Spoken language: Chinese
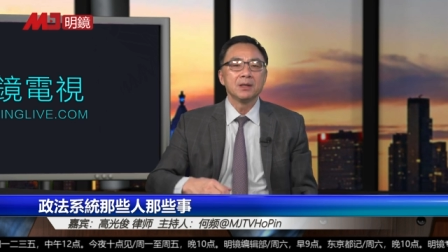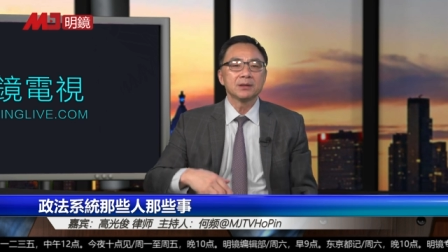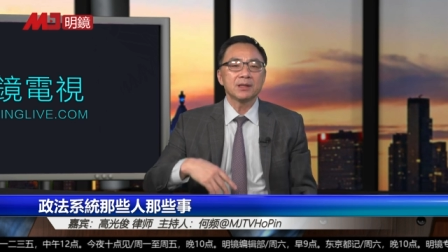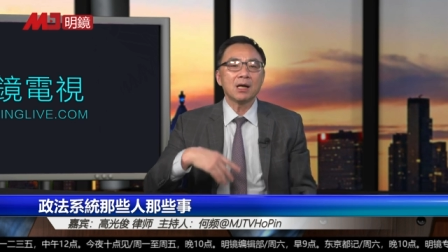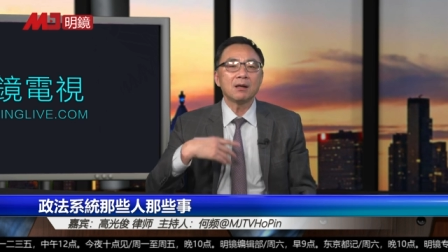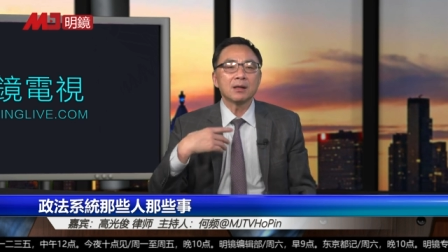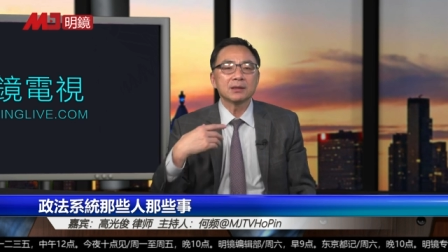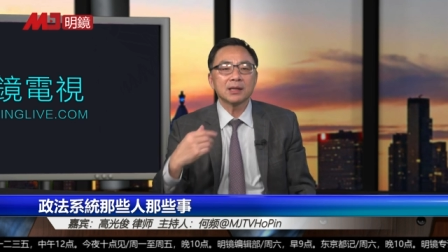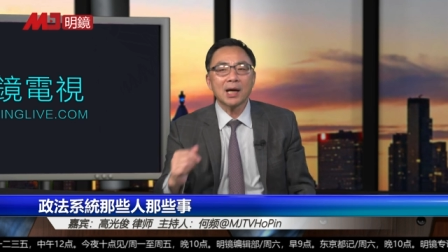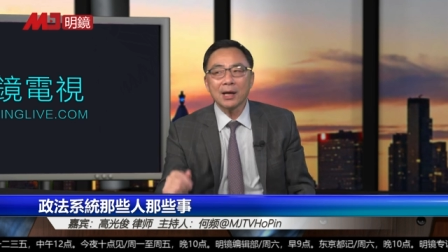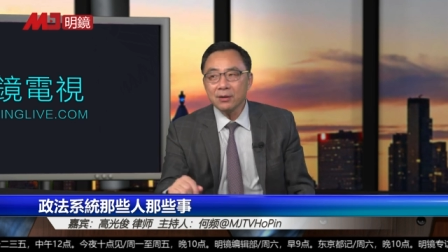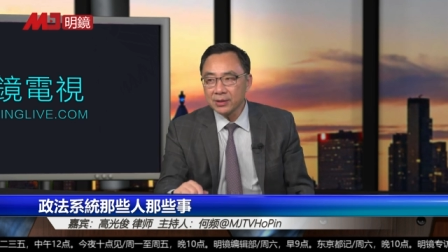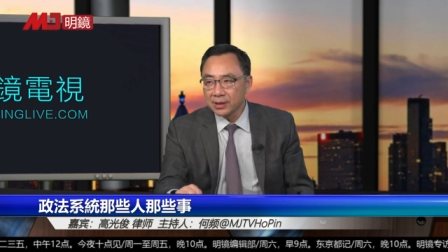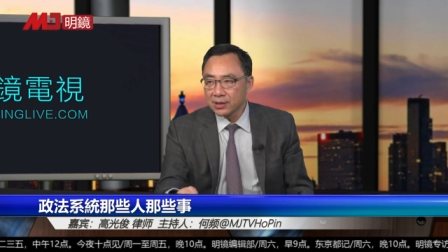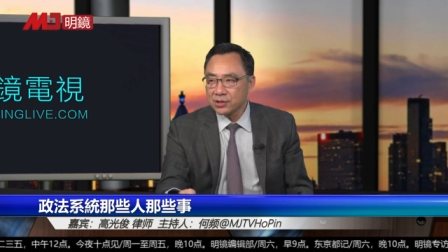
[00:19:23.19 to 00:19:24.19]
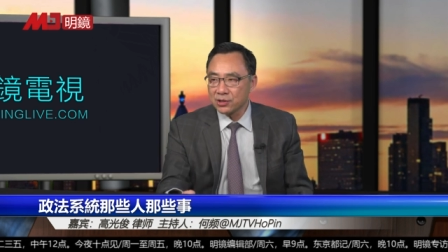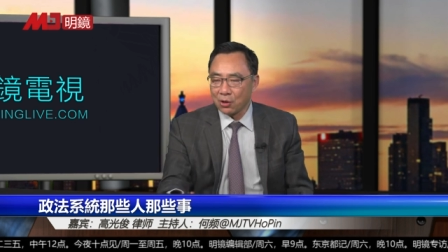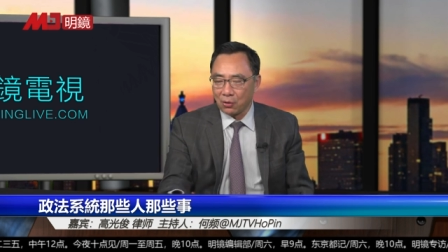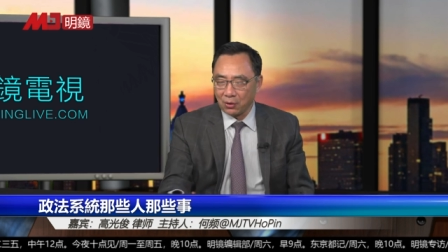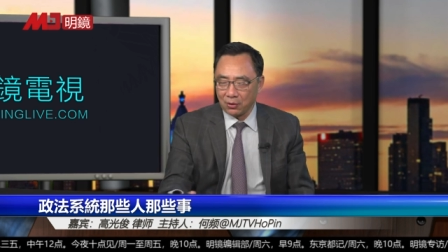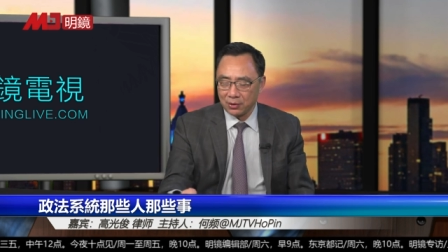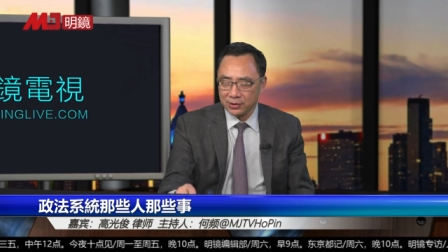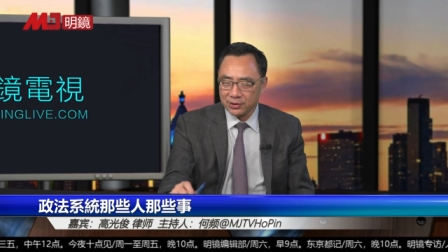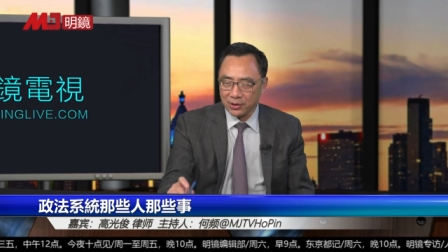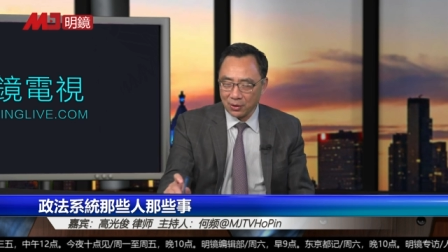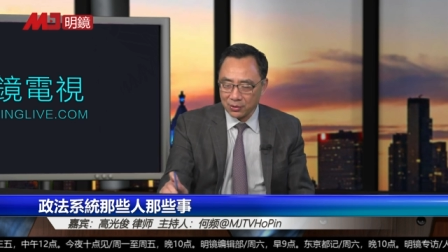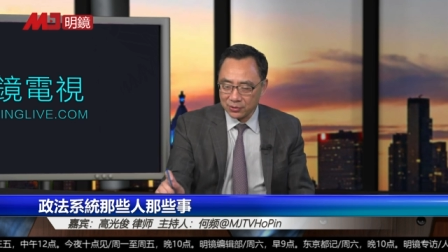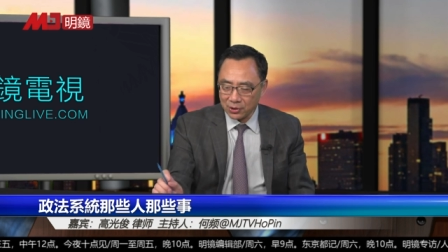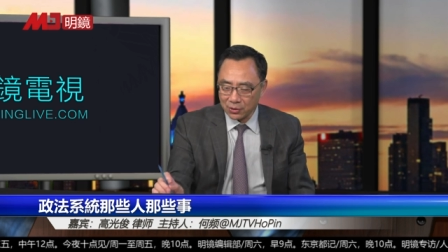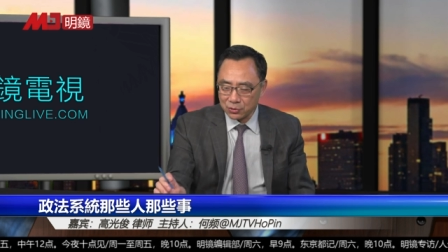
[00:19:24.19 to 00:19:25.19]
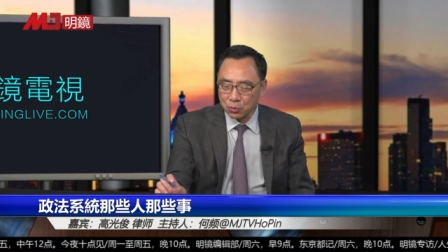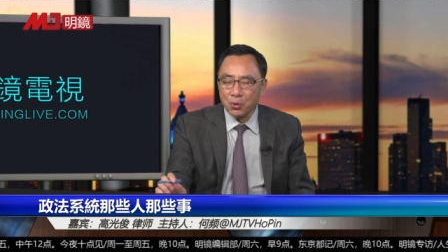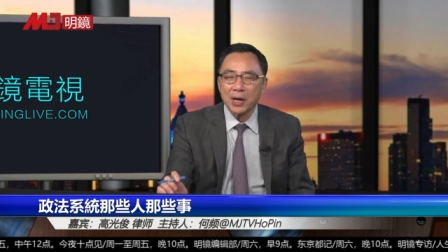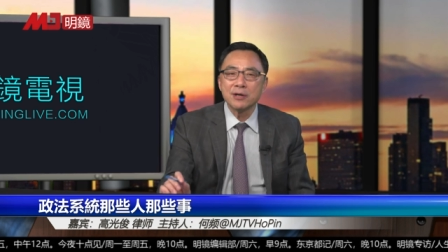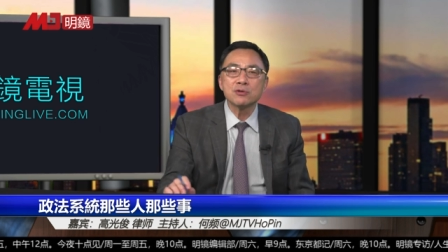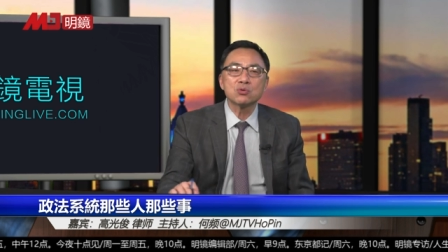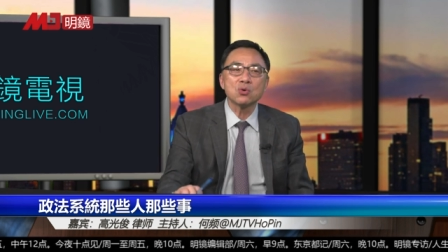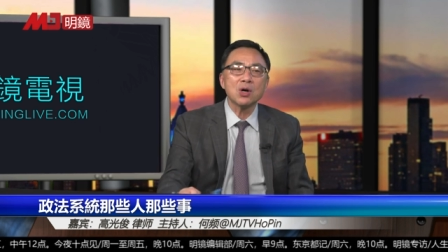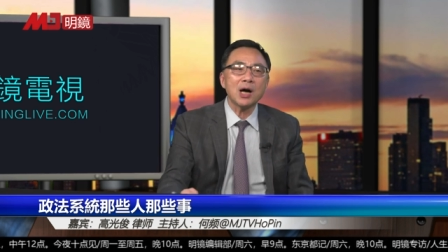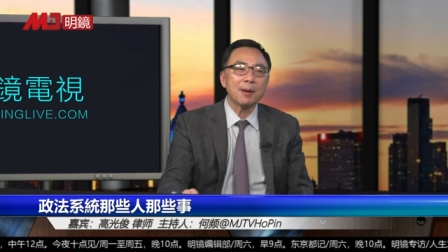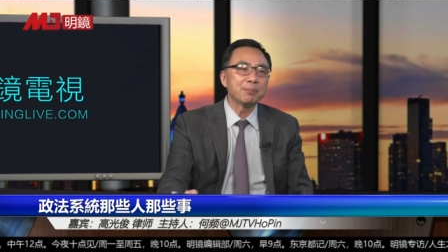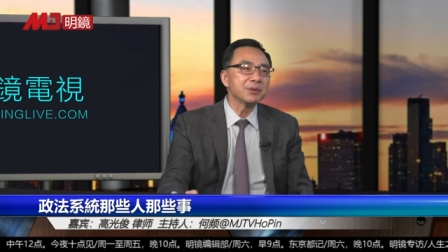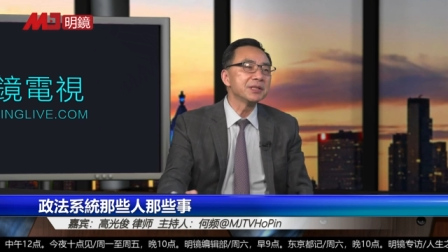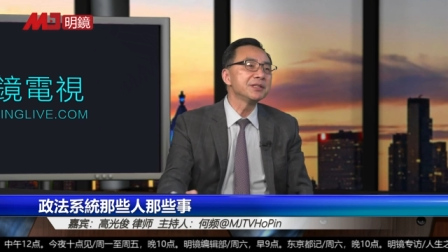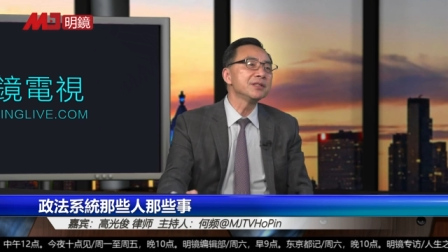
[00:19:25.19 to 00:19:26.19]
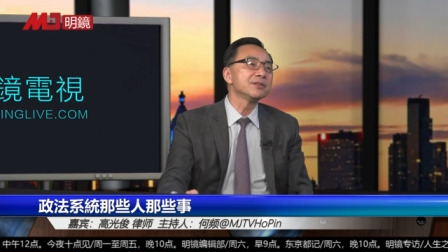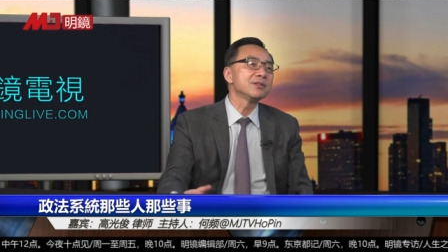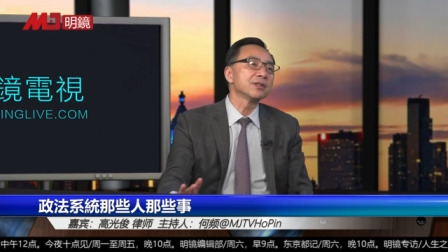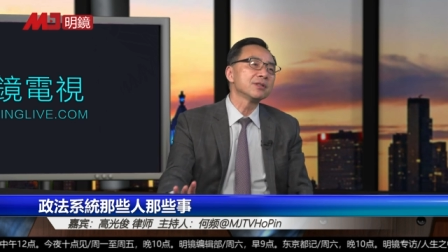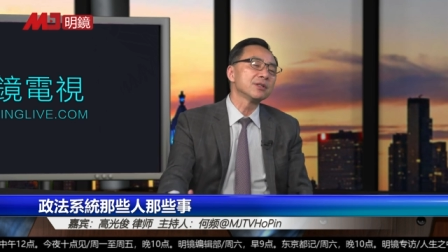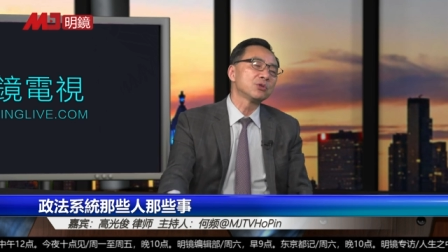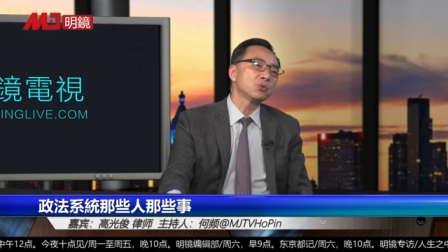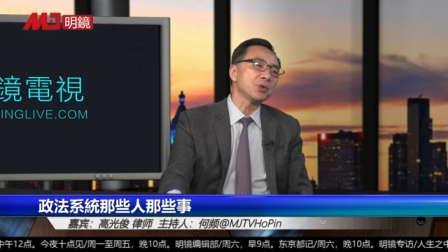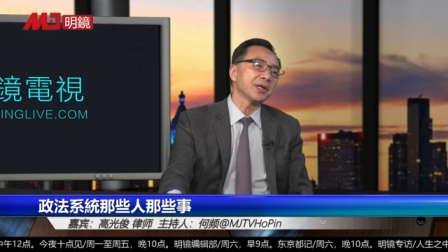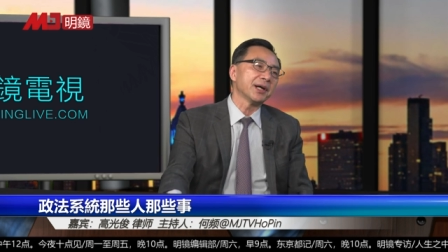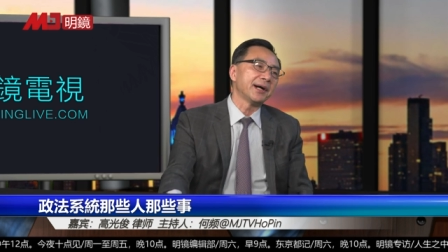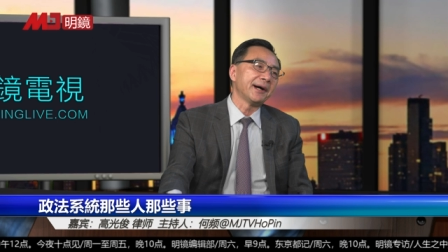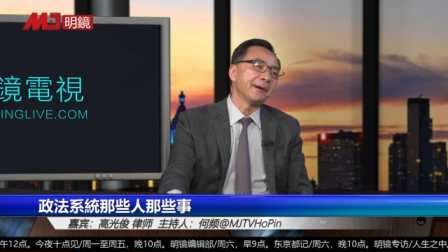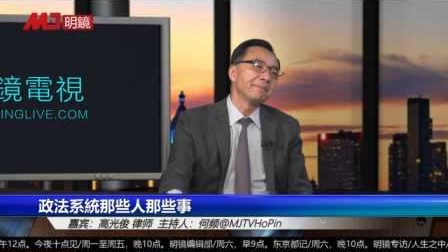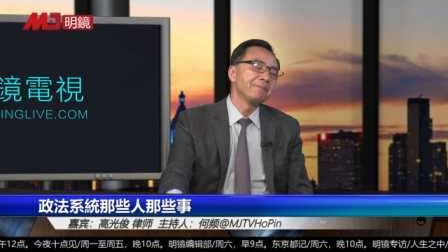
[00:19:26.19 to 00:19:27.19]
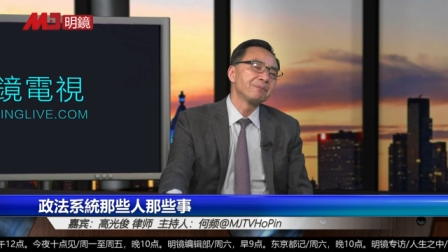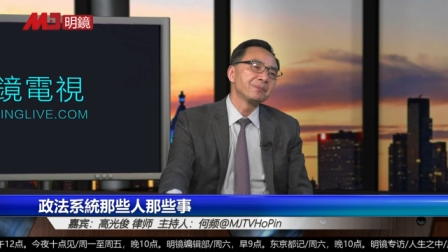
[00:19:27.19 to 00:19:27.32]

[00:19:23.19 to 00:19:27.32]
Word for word: 当然，还有一个小传说哈，不一定这个对哈。